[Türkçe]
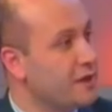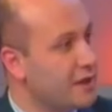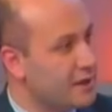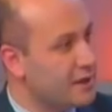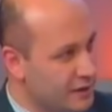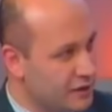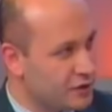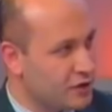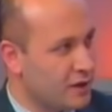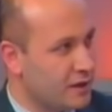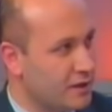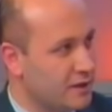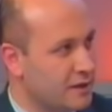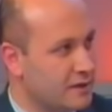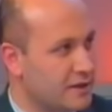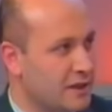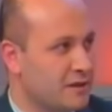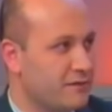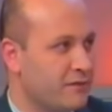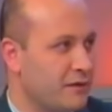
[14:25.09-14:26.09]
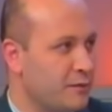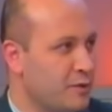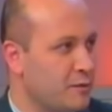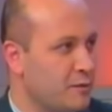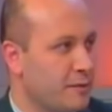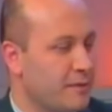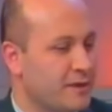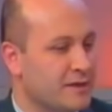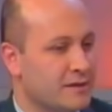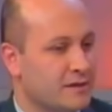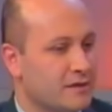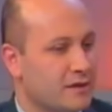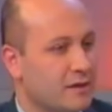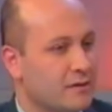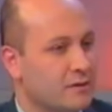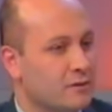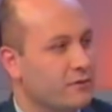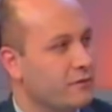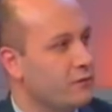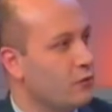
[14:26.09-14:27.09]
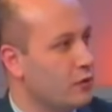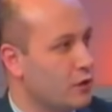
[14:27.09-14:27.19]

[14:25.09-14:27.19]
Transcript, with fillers: Biraz da cahillikten ve bilmemezlikten.